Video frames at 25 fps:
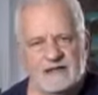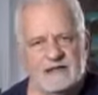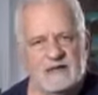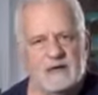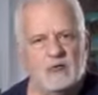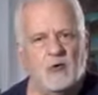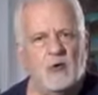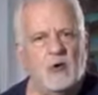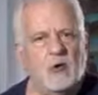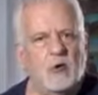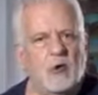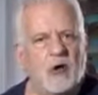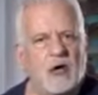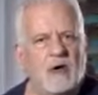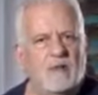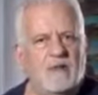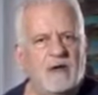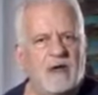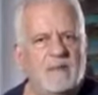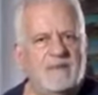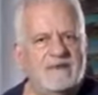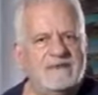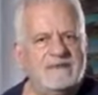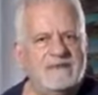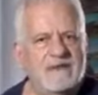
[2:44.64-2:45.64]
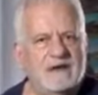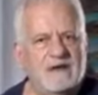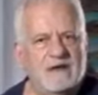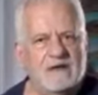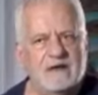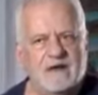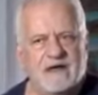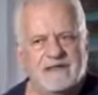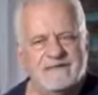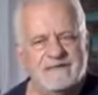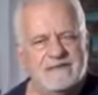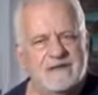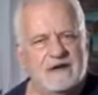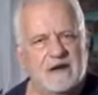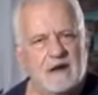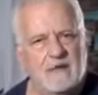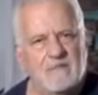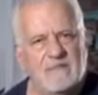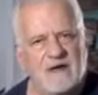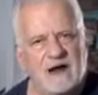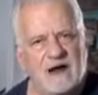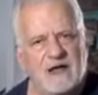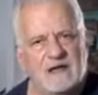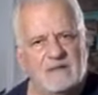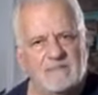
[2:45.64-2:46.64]
واروح مثلا انزل
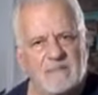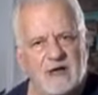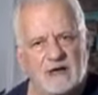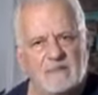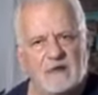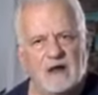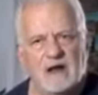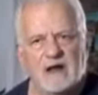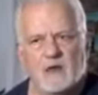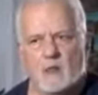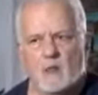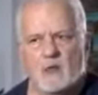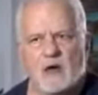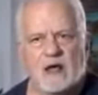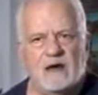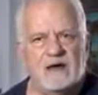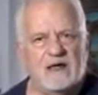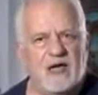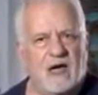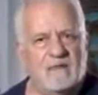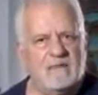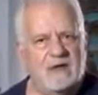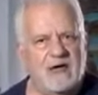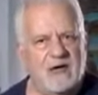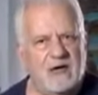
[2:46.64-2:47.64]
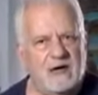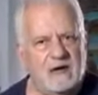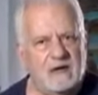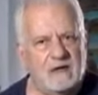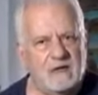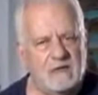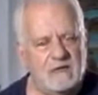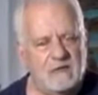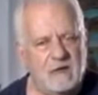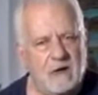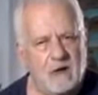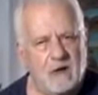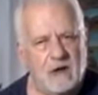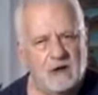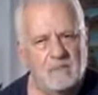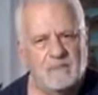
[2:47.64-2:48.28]
البلد وارجع بقى اخر النهار ما